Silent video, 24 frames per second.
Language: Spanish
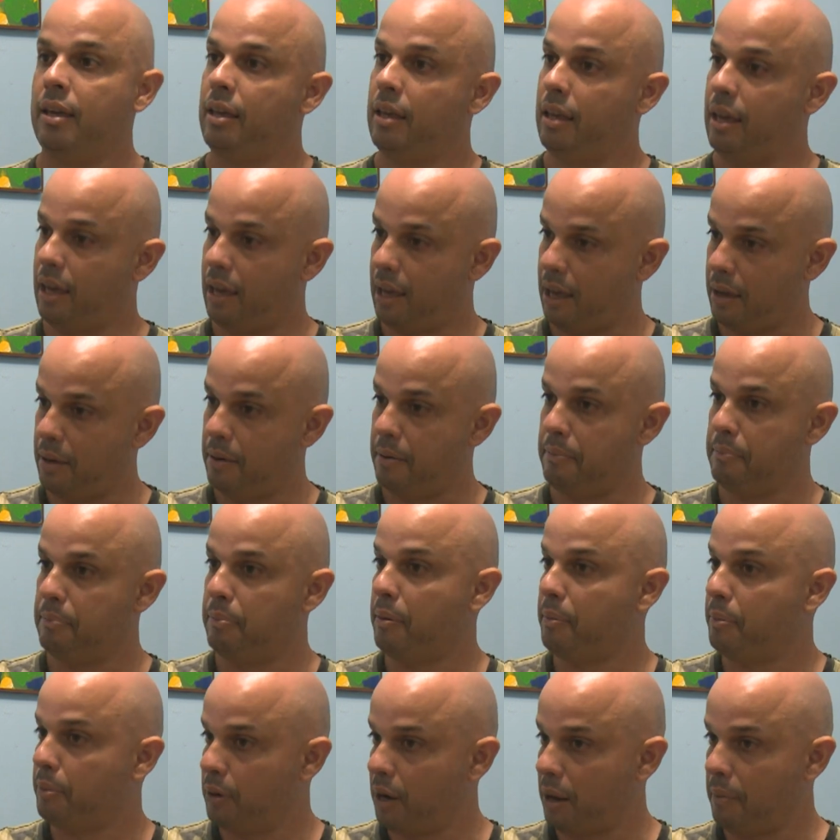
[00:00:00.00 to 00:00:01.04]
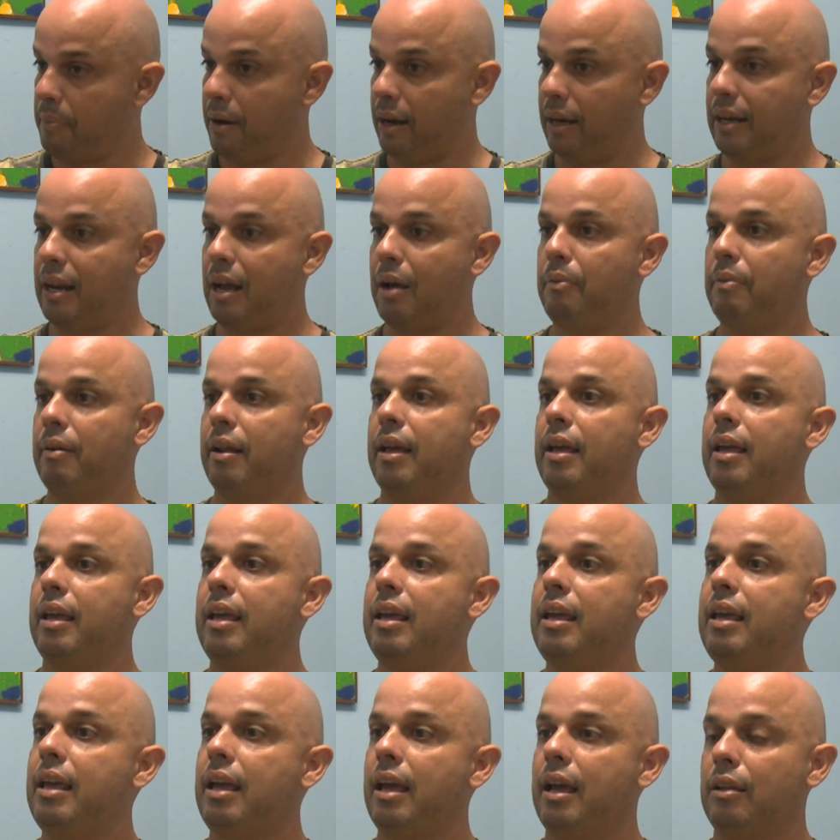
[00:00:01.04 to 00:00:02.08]
Eh, popular bailable
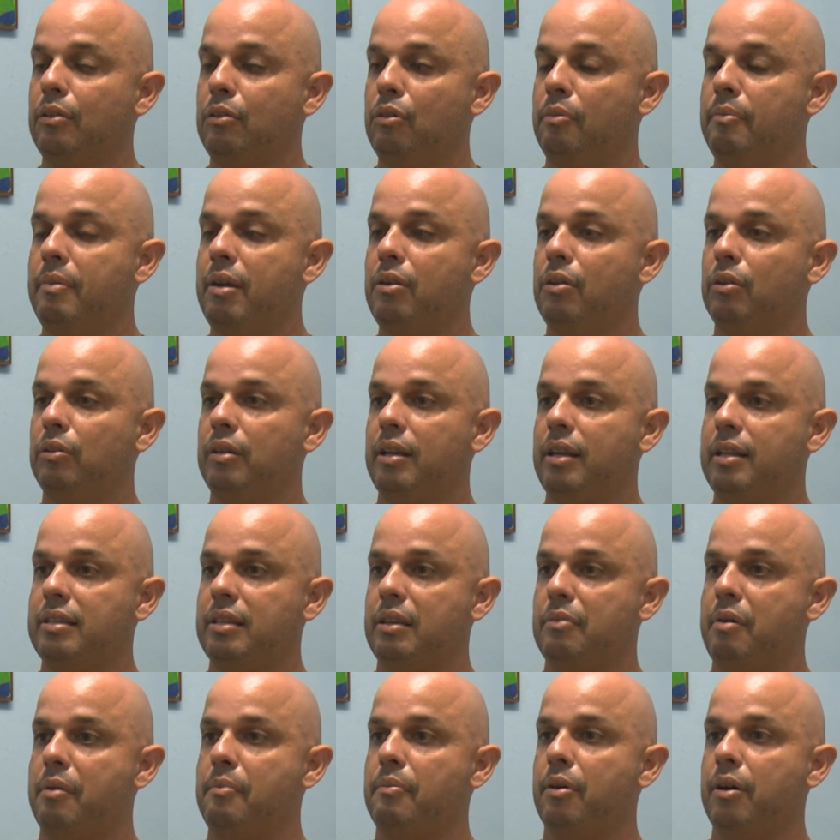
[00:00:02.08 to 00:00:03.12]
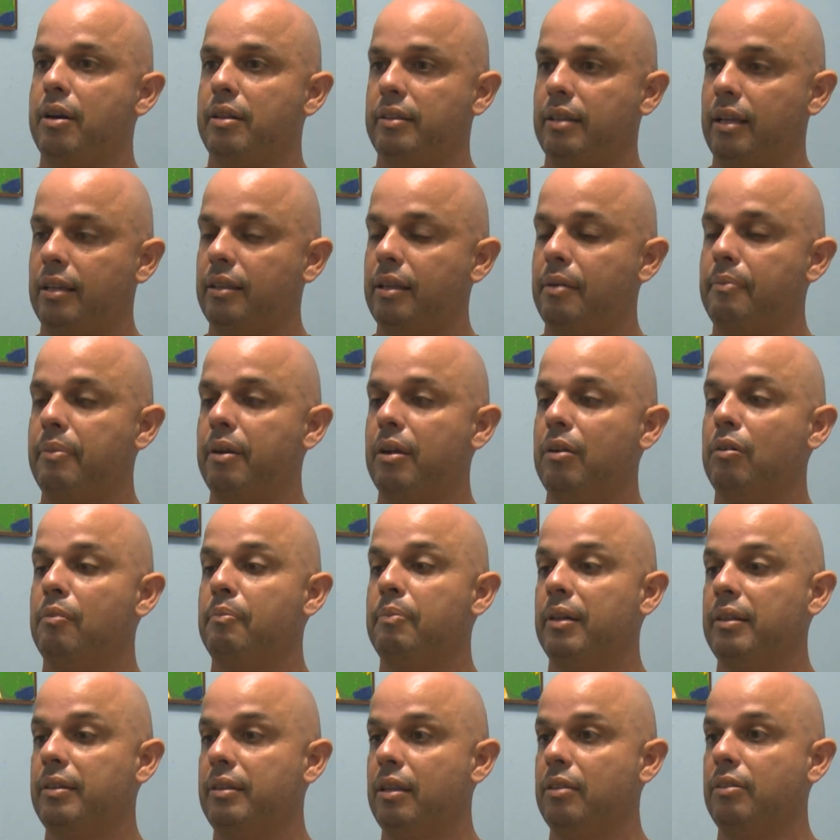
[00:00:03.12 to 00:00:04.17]
y el domingo 13 vamos a estar también
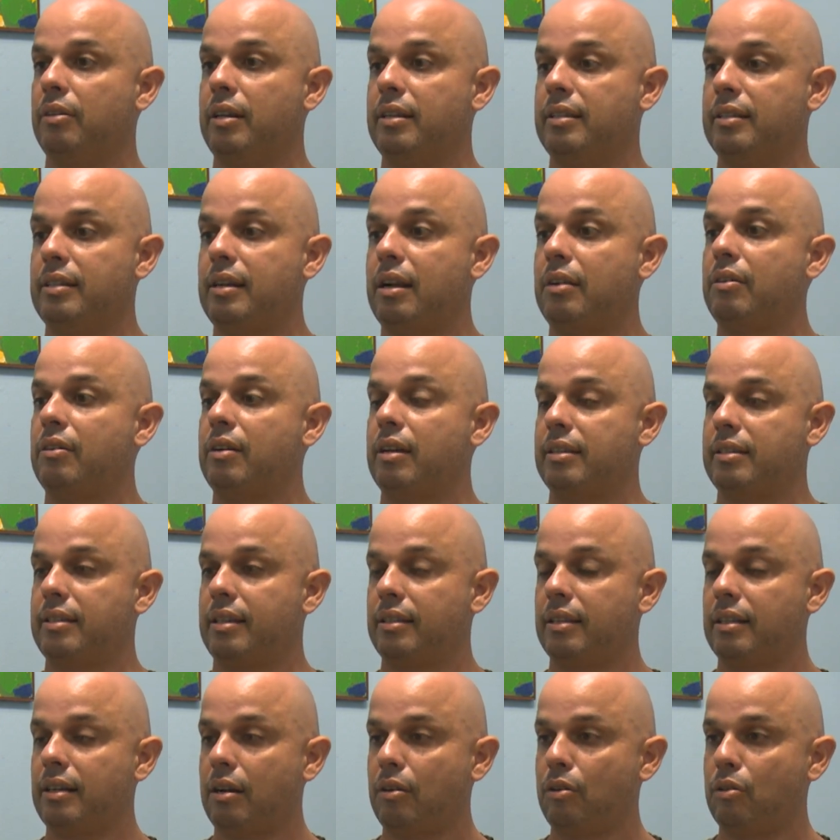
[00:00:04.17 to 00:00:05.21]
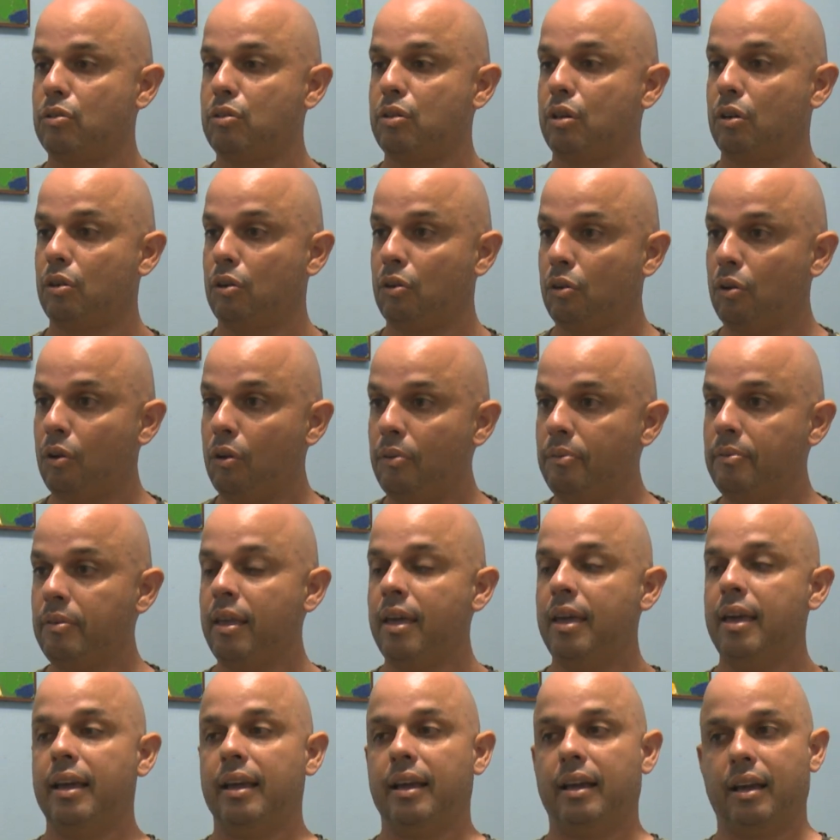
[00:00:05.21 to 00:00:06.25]
compartiendo el escenario a las 7 de la noche con
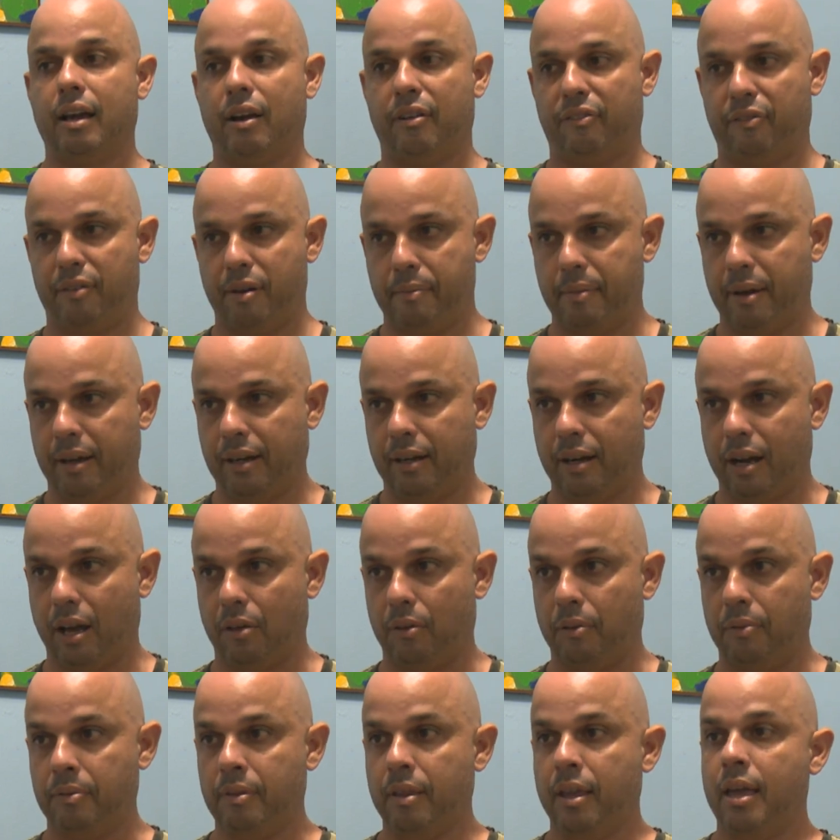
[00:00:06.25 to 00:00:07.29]
café mezclado.